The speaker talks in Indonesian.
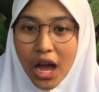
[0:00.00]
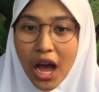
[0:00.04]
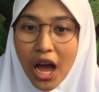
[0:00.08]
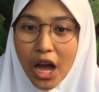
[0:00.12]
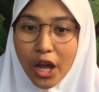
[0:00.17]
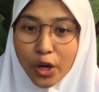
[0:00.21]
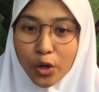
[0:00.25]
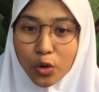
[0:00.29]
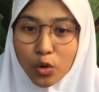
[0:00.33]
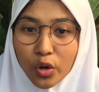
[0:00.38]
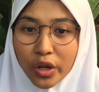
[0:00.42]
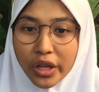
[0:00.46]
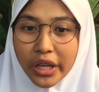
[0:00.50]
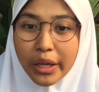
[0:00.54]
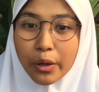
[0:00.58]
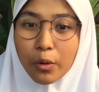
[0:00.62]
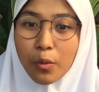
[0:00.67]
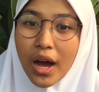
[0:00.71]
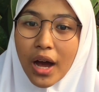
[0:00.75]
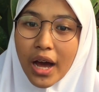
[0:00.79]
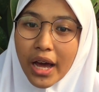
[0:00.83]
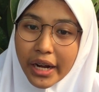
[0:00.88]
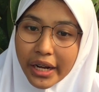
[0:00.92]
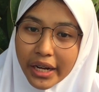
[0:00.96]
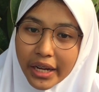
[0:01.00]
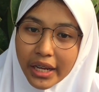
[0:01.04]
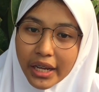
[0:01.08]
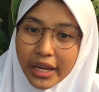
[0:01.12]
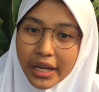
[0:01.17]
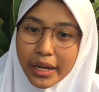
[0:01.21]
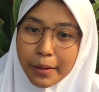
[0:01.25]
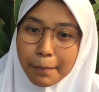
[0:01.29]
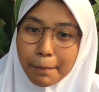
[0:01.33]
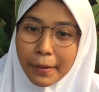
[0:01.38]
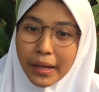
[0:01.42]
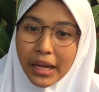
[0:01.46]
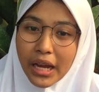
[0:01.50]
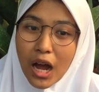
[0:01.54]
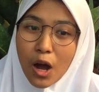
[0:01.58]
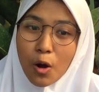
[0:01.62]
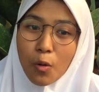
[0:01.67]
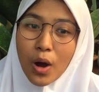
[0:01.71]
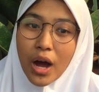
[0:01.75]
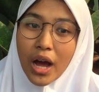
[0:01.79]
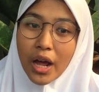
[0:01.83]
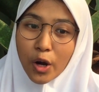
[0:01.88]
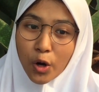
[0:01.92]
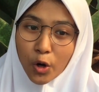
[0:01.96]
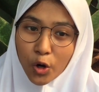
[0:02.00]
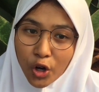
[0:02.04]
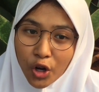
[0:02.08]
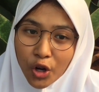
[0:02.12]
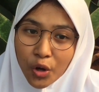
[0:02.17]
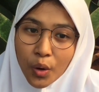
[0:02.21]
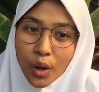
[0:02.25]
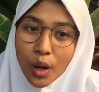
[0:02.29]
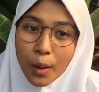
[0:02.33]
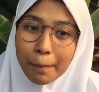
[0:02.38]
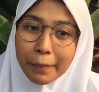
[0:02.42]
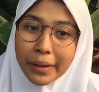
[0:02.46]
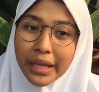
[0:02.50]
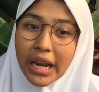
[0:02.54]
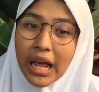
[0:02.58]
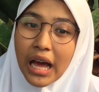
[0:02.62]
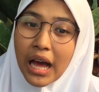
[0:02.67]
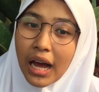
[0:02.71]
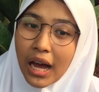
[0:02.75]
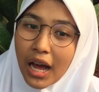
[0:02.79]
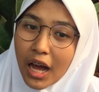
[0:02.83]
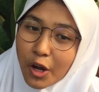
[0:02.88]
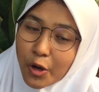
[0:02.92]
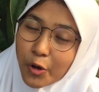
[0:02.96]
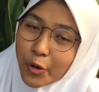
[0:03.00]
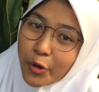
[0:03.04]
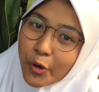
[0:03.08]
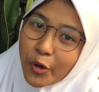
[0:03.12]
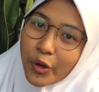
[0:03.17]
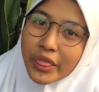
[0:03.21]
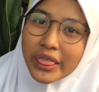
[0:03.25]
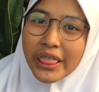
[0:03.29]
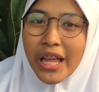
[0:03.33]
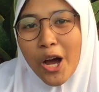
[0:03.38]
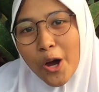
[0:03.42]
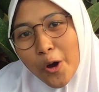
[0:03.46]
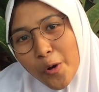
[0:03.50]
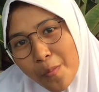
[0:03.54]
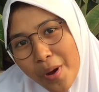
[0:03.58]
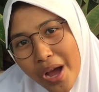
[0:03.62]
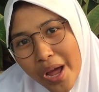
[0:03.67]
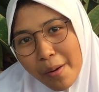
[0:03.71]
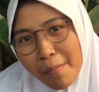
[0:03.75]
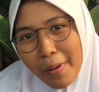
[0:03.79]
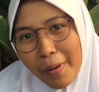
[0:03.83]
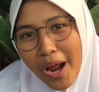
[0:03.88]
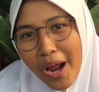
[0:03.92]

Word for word: anu kiwari di Pikawano, Minangka Gunung Tangkuban